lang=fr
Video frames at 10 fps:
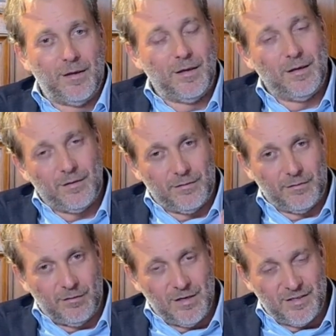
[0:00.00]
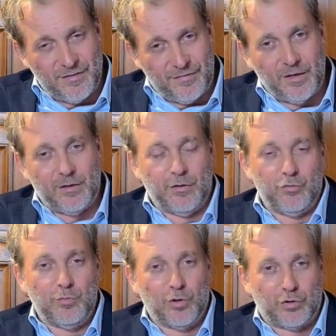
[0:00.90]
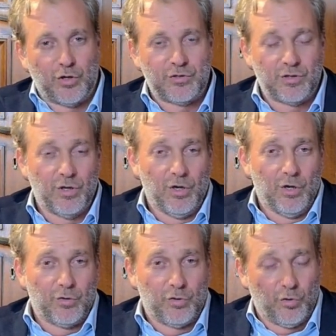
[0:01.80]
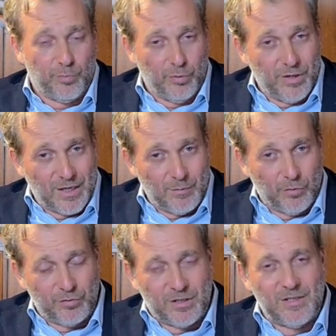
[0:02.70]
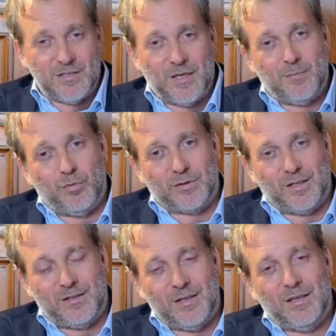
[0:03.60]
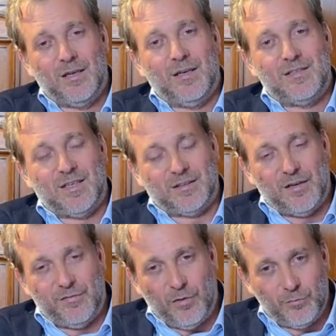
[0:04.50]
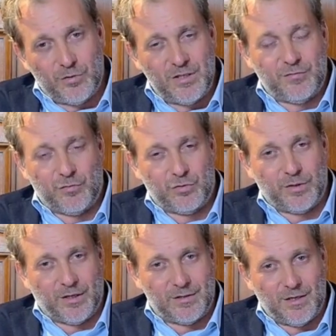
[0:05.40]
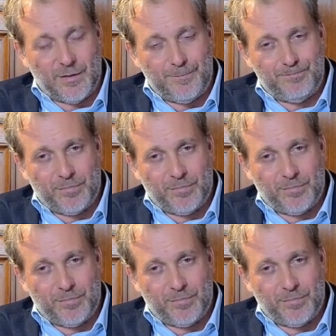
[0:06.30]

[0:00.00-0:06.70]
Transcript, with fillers: et les effets du Botox, que l'on peut également utiliser pour traiter certaines formes de dysfonction érectile.